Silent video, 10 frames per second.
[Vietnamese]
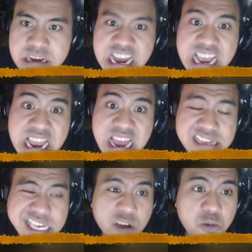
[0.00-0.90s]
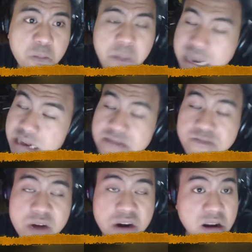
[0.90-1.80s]
hay là chồng mất
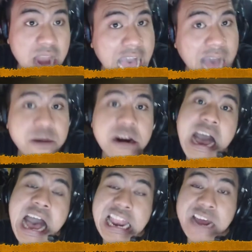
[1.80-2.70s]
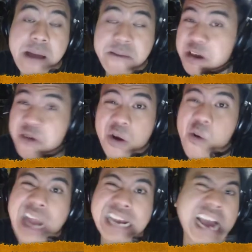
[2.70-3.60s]
bờ la bờ la là các bạn hiểu là
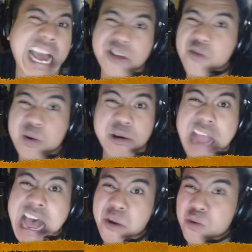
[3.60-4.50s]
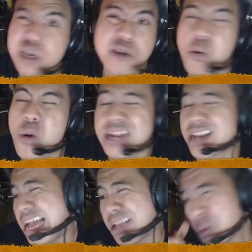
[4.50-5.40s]
hoàn cảnh của người ta nó rơi vào hoàn
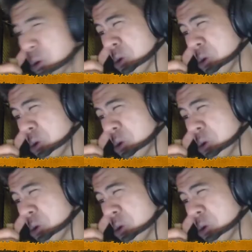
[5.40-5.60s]
cảnh